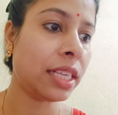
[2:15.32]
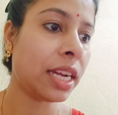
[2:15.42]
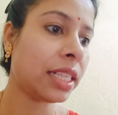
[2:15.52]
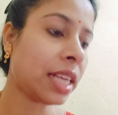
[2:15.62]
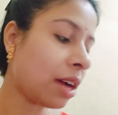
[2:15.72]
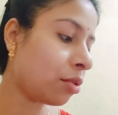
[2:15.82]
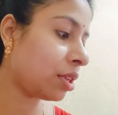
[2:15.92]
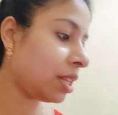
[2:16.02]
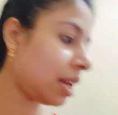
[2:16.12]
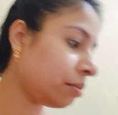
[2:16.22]
চিনি ছাড়া চা
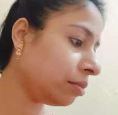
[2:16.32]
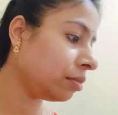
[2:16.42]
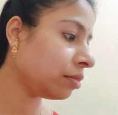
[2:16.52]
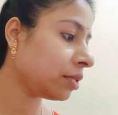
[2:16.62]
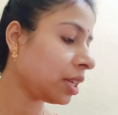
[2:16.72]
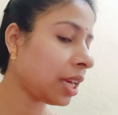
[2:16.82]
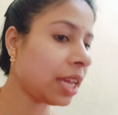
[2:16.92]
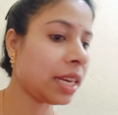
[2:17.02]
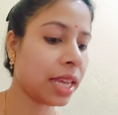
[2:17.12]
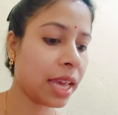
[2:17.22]
করে দিলাম
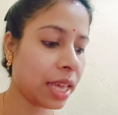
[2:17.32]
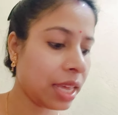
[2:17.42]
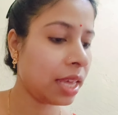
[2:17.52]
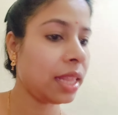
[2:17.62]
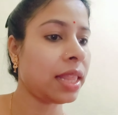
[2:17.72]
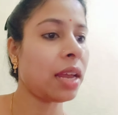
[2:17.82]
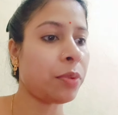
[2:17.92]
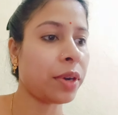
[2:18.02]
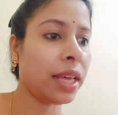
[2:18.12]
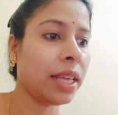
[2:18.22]
খেয়ে খেয়ে
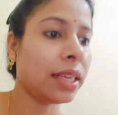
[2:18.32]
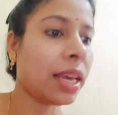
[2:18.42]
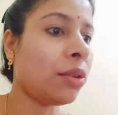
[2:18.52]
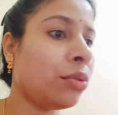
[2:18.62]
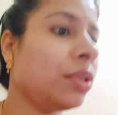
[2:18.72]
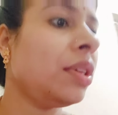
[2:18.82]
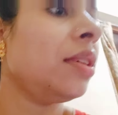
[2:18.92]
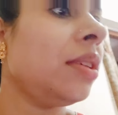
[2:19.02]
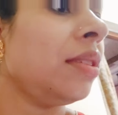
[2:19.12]
তারপরে গেল